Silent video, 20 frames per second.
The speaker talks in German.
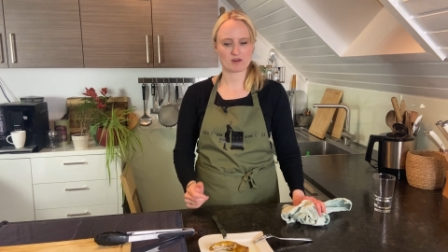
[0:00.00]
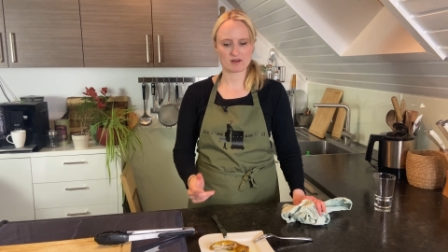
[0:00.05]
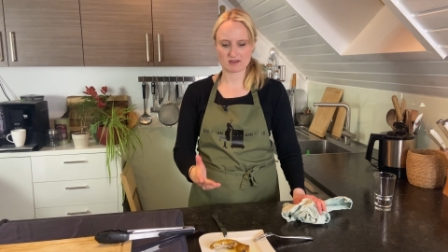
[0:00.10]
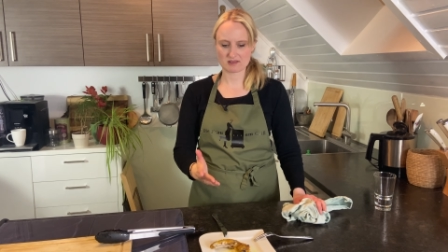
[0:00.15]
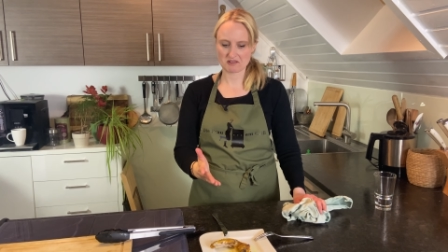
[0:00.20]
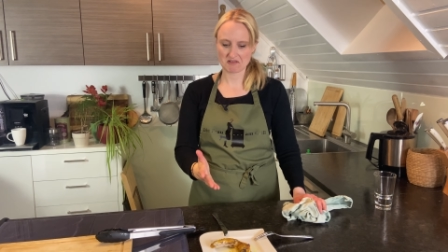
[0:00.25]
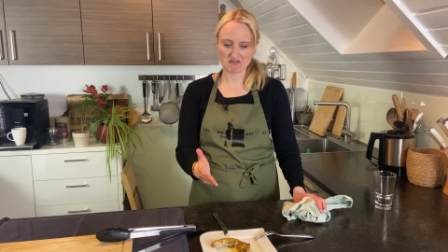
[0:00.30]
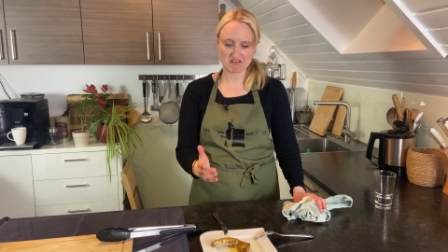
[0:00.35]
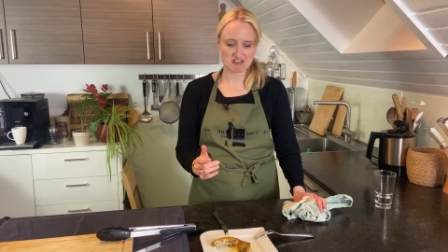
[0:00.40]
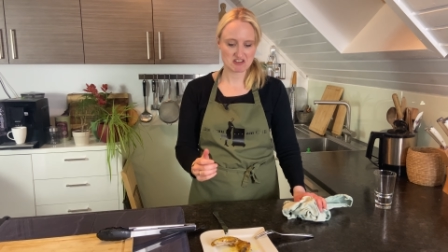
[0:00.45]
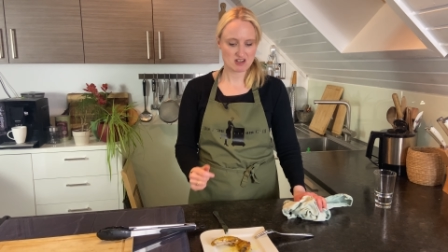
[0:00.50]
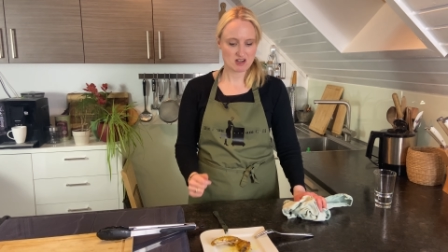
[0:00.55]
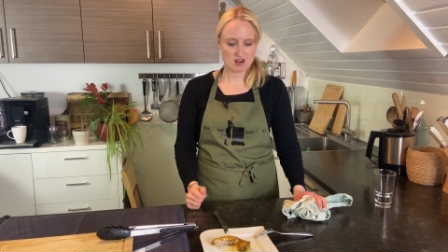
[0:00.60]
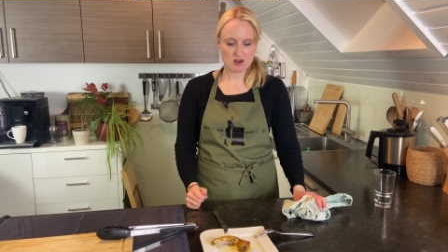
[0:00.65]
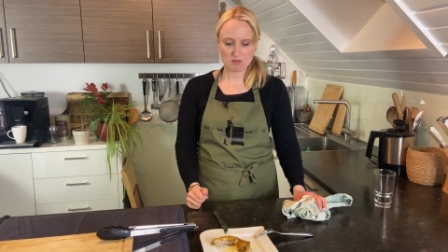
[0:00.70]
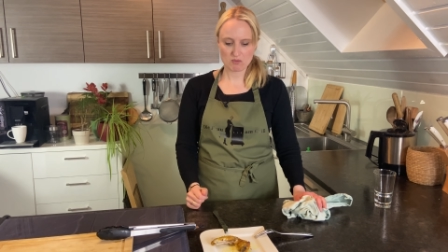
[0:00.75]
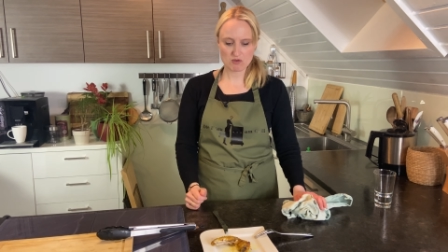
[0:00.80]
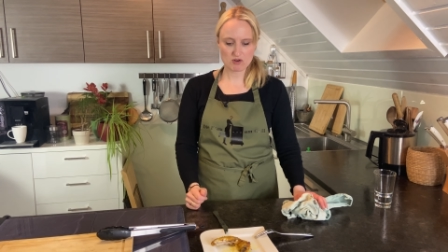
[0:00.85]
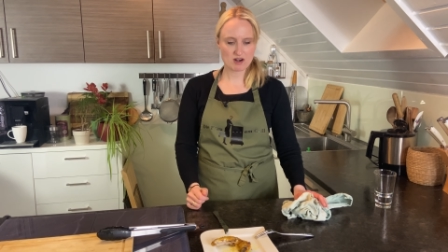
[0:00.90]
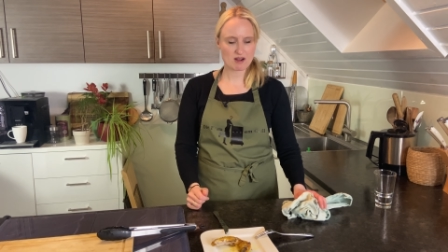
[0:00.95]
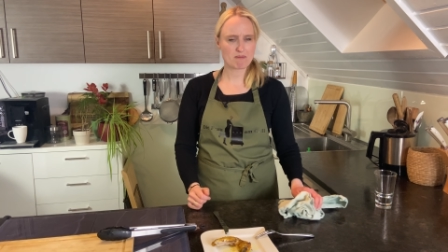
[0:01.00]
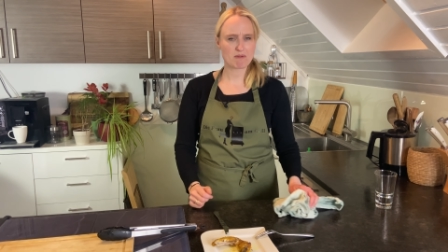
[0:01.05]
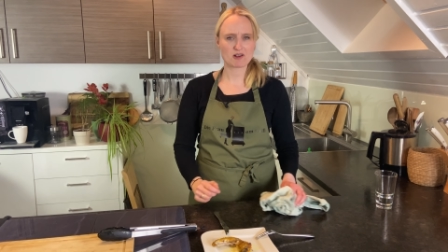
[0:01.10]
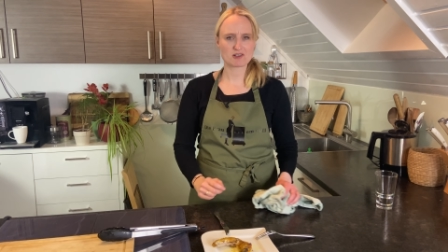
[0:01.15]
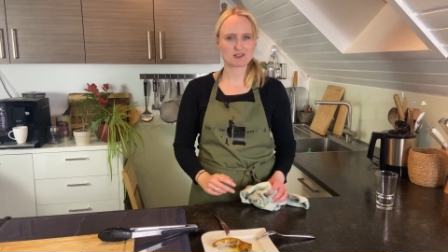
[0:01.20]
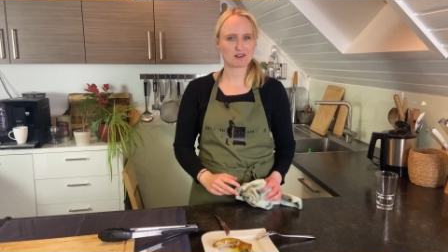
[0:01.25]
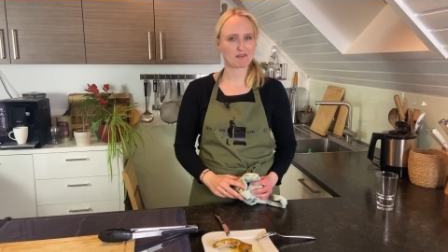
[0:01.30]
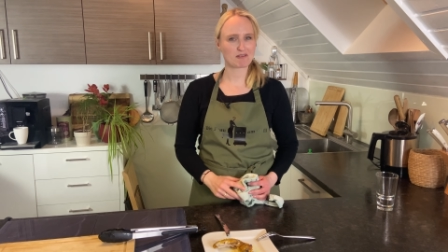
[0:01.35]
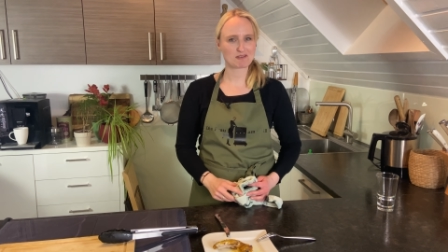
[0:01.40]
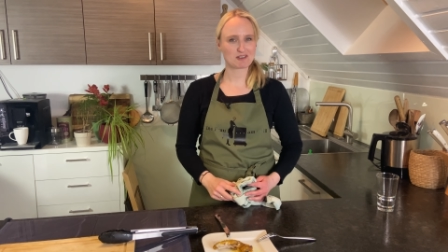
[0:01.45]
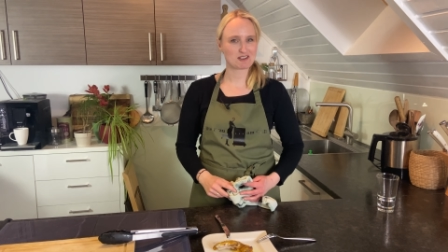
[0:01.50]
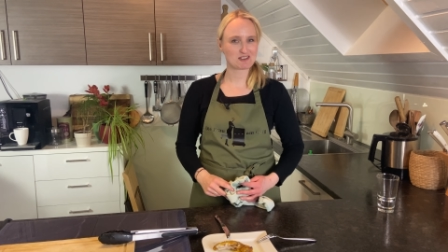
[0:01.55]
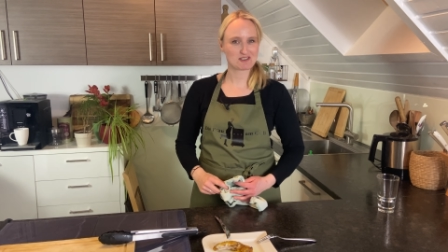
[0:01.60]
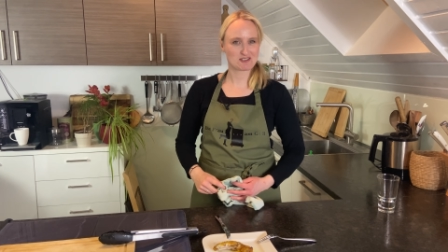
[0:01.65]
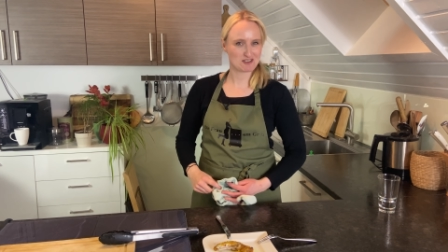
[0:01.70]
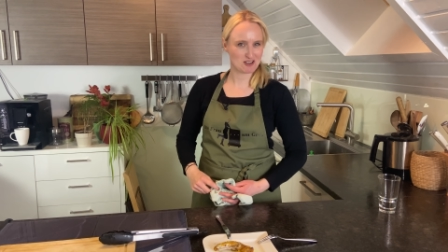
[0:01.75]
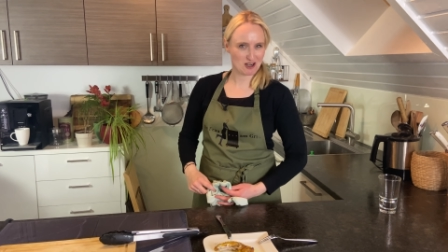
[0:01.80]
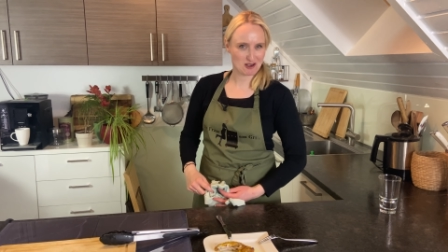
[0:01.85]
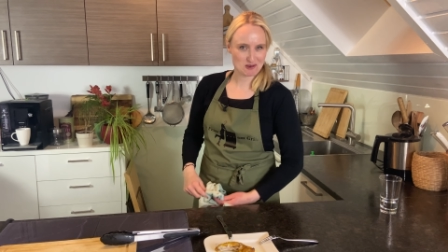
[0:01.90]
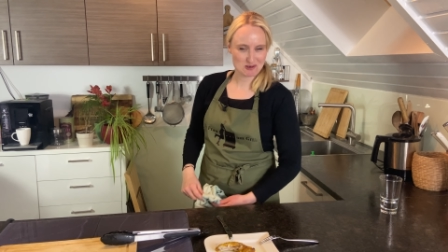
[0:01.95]
Also ich finde, wunderbar saftig,
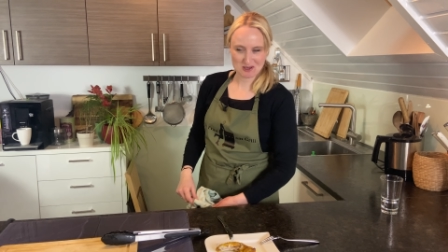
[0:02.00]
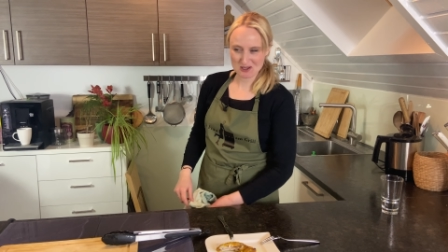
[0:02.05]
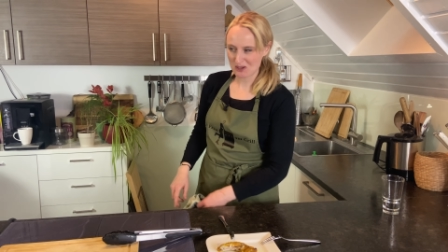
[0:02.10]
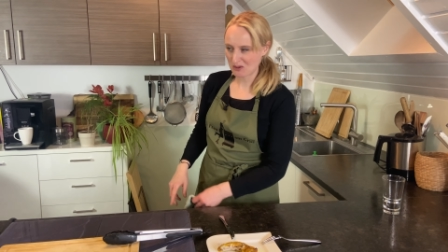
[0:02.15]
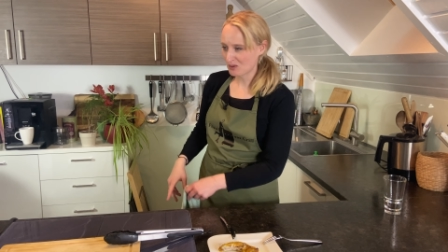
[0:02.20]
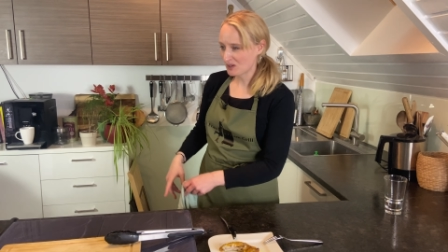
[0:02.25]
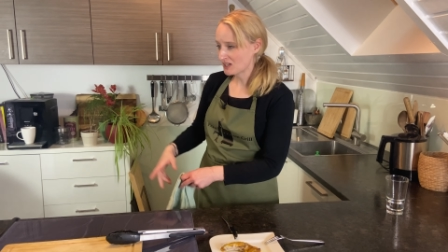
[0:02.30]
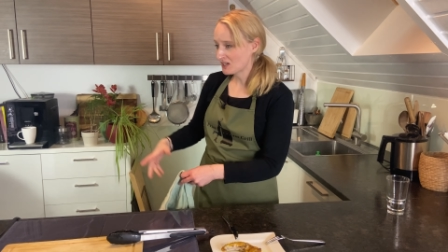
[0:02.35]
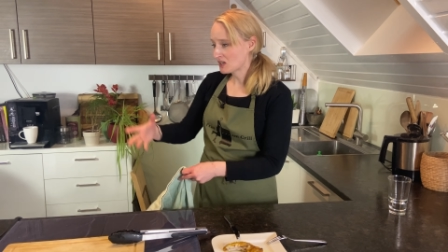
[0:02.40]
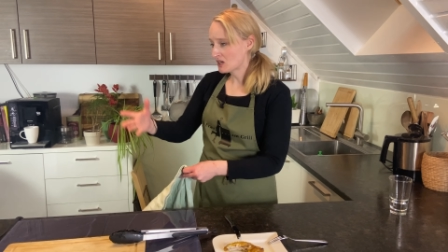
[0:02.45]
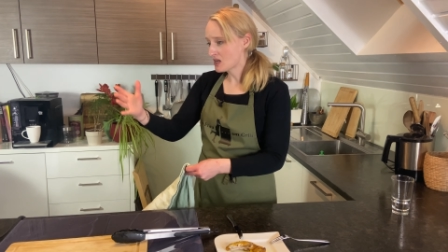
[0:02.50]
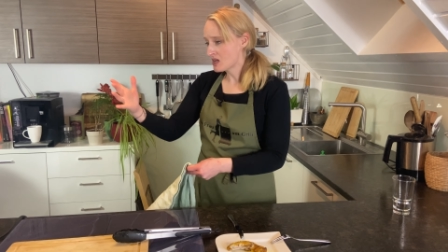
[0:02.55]
sehr gut gelungen.